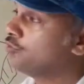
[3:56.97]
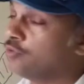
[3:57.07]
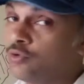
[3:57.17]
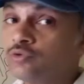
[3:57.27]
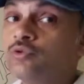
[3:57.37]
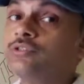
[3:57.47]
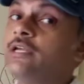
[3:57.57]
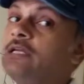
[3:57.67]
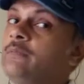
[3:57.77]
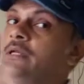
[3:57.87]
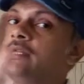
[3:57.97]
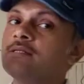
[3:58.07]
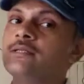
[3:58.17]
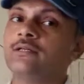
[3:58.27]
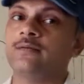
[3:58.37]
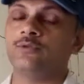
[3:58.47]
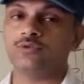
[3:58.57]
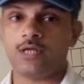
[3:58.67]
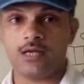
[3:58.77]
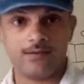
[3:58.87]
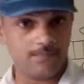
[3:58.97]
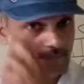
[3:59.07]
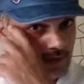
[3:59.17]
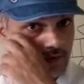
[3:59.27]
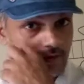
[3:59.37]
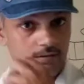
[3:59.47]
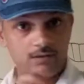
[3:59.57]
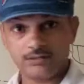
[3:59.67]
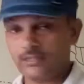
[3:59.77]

200 सेंटीमीटर से कम होता है